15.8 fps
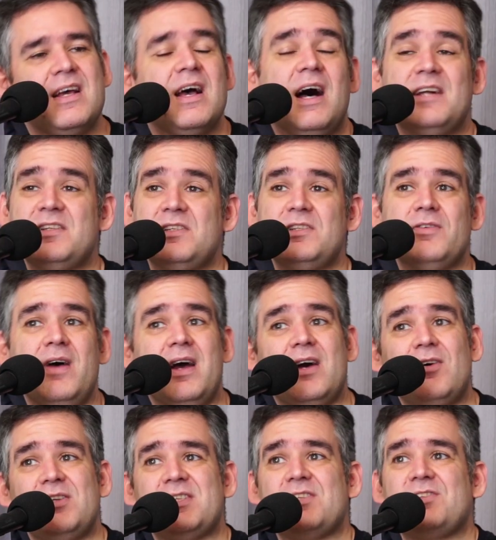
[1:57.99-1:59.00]
Às vezes não é a
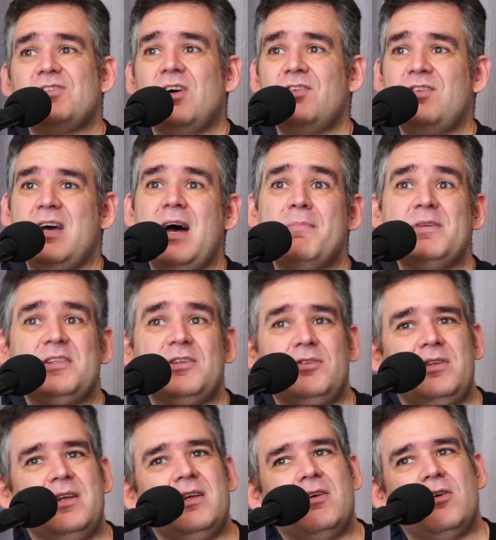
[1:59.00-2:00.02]
coisa só de, ah, mas eu,
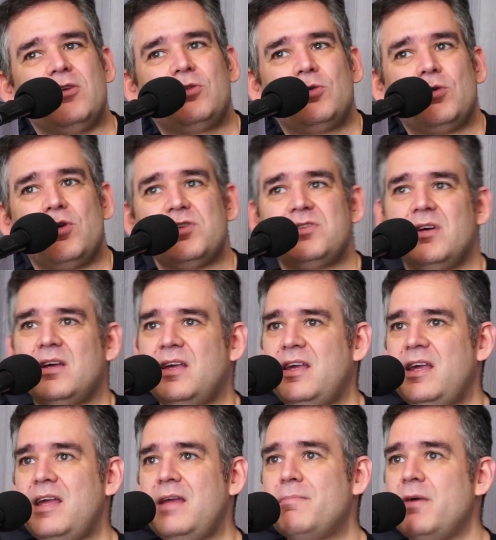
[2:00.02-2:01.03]
não, eu torço
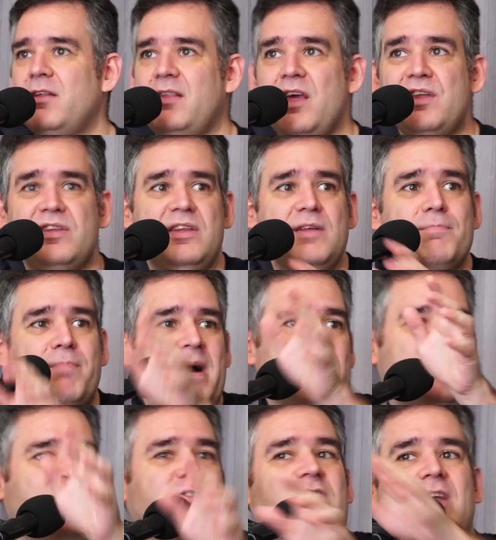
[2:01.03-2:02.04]
aqui, mas tem
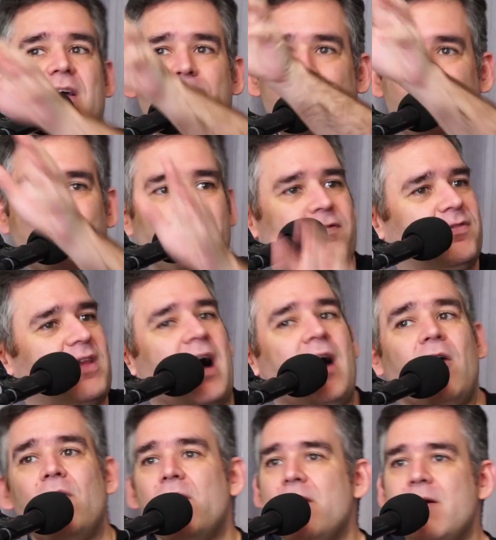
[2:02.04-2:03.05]
simpatia por
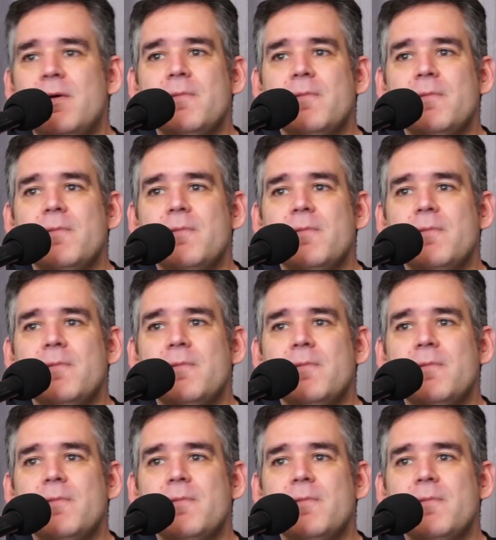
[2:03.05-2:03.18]
tal.